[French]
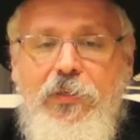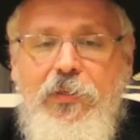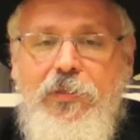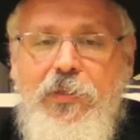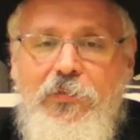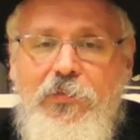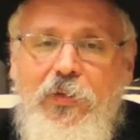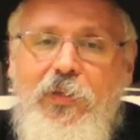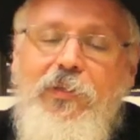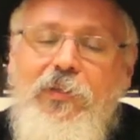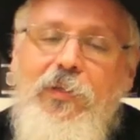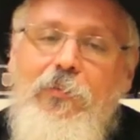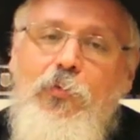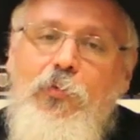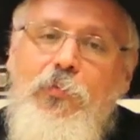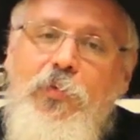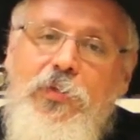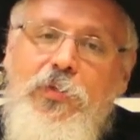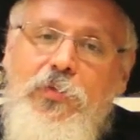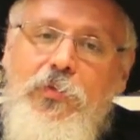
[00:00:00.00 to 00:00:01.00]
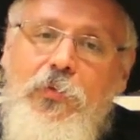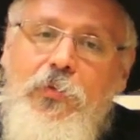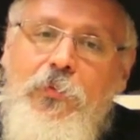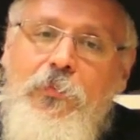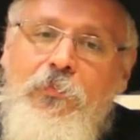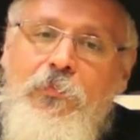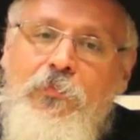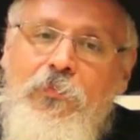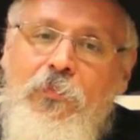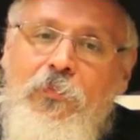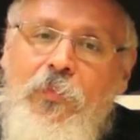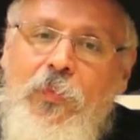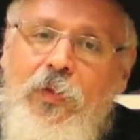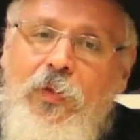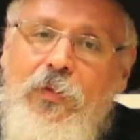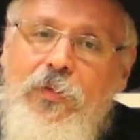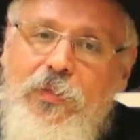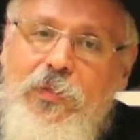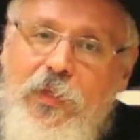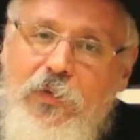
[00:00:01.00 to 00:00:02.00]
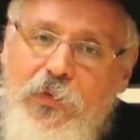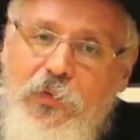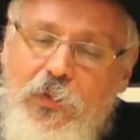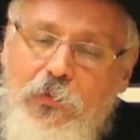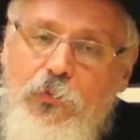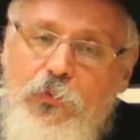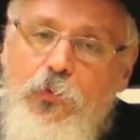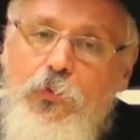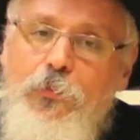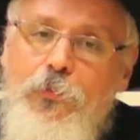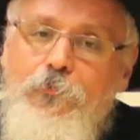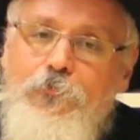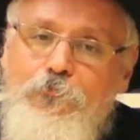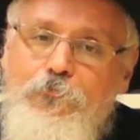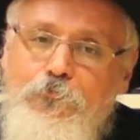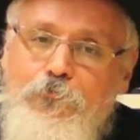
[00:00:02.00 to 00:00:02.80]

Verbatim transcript: est sa véritable mission, servir Dieu